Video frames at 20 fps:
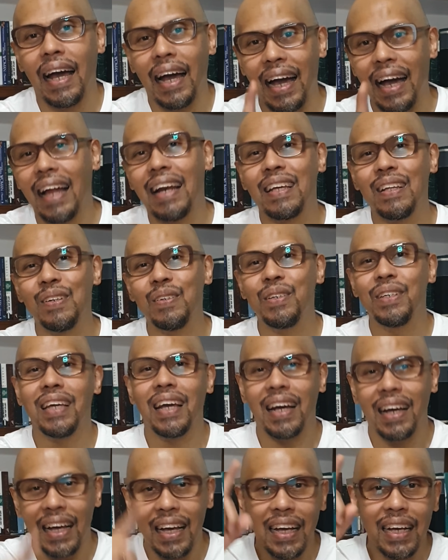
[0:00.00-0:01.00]

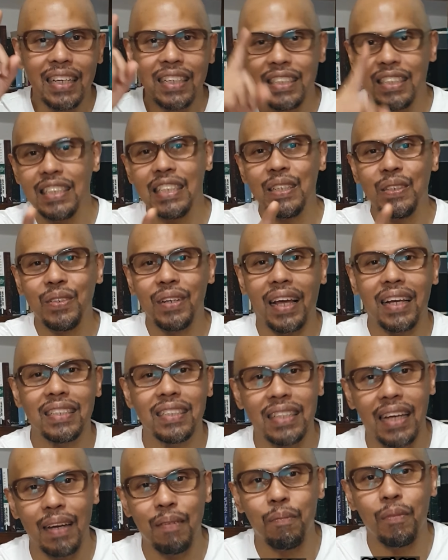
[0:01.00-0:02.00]
Haleluya, see you
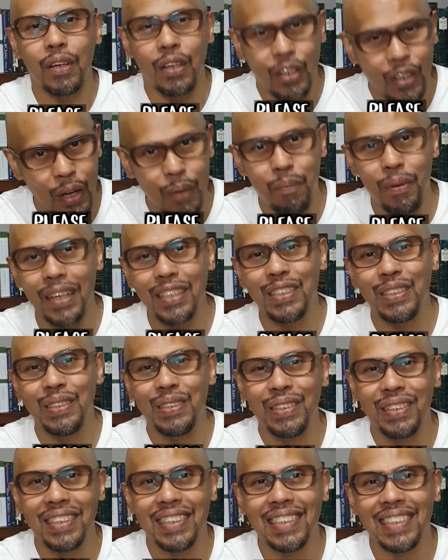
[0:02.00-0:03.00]
next time. God bless
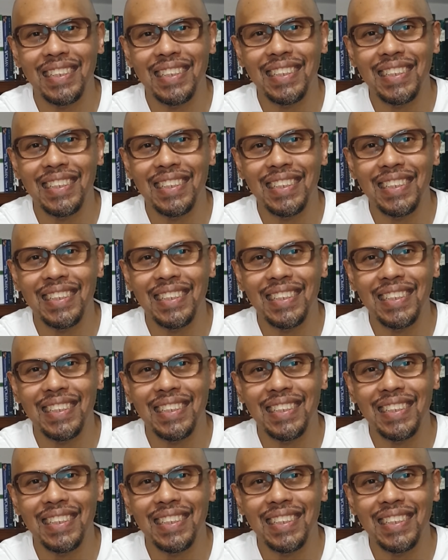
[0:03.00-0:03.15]
you.